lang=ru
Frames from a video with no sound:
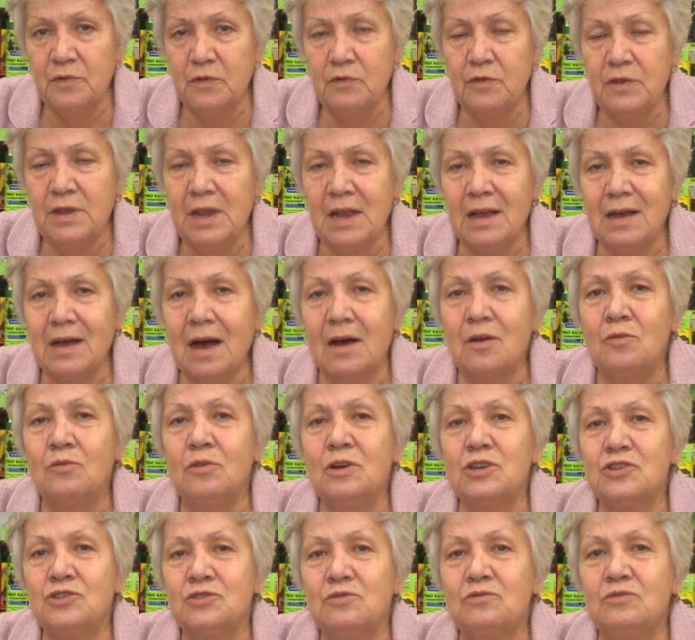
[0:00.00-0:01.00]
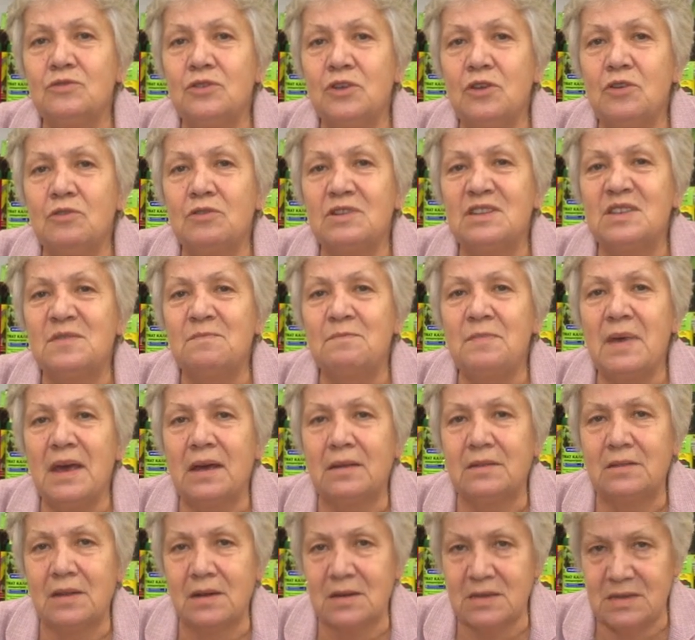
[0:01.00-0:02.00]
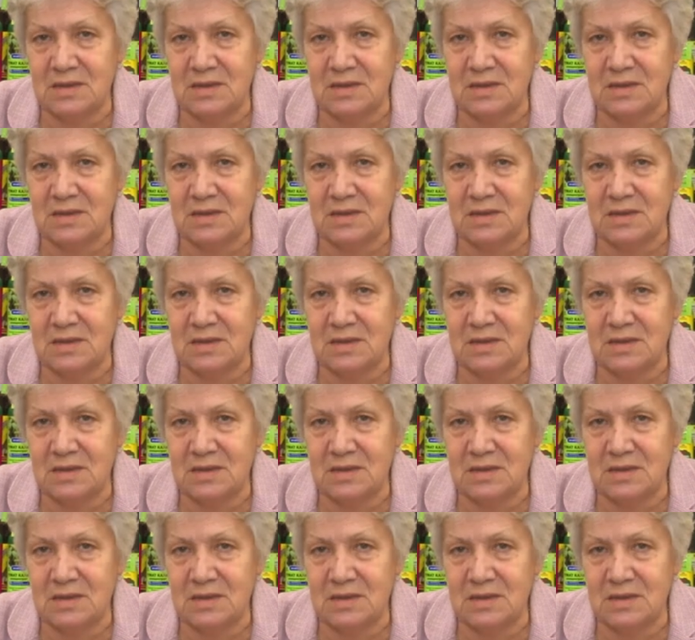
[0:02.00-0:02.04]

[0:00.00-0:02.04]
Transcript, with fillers: вы увидели, какой же у нее спектр